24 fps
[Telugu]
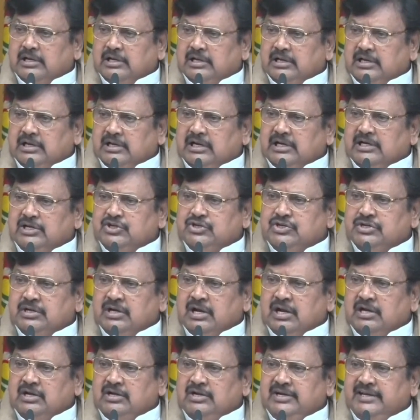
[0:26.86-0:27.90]
దానికి
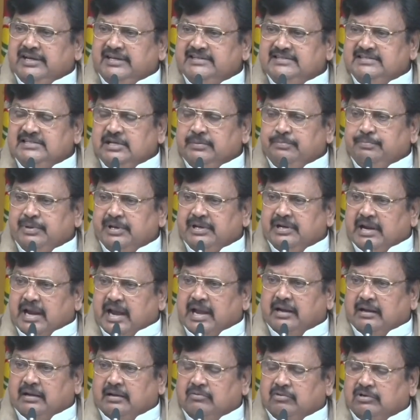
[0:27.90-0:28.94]
అడిషనల్ డీజీపీ
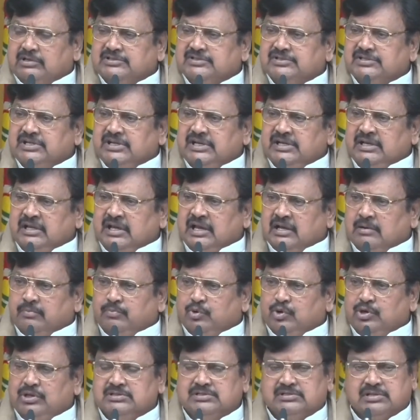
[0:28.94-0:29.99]
ర్యాంక్ ఒక
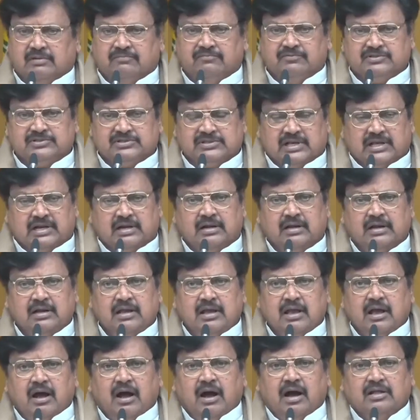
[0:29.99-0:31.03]
సీనియర్ పోలీస్ ఆఫీసర్
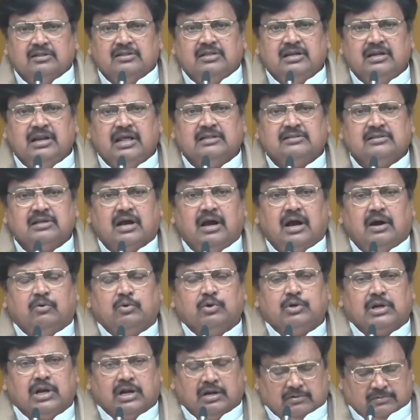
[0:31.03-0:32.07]
అధినేతగా
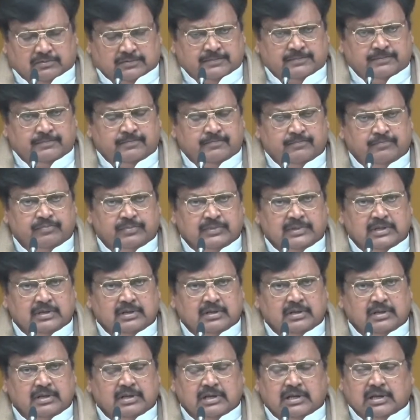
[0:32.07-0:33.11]
ఉంటారు
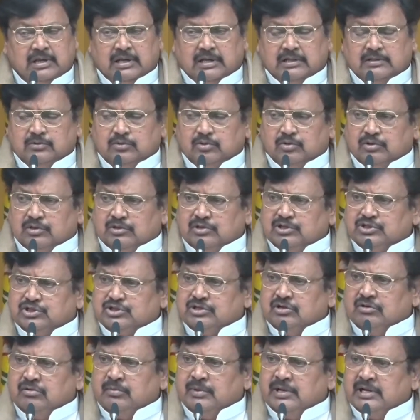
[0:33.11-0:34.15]

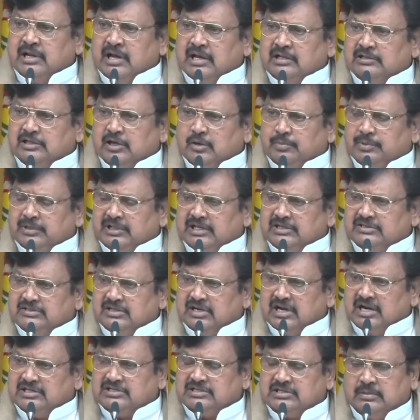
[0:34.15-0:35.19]
దురదృష్టం మన
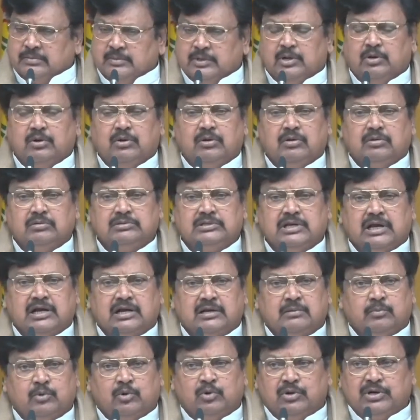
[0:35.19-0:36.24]
ఆంధ్రప్రదేశ్ రాష్ట్రంలో
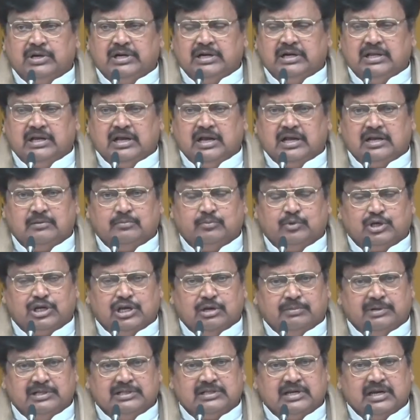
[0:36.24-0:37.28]
జగన్మోహన్ రెడ్డి గారు
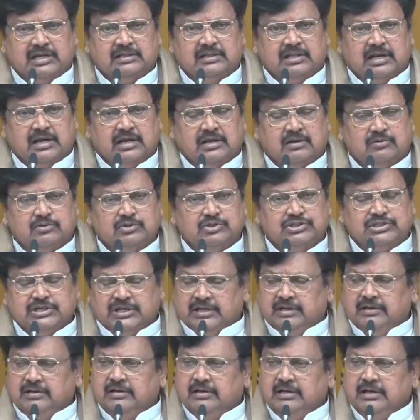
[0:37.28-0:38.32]
ముఖ్యమంత్రి అయిన దగ్గర
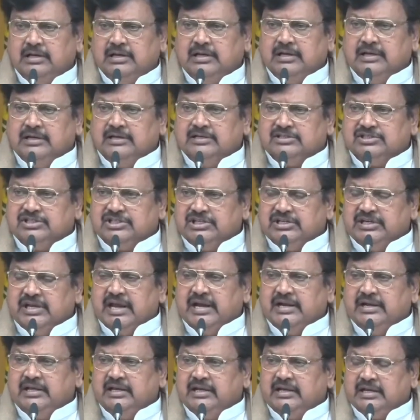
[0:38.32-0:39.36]
నుంచి
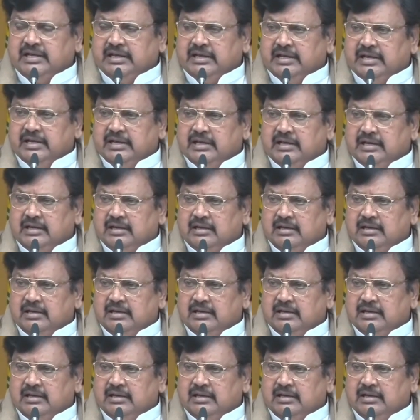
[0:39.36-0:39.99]
సిఐడికి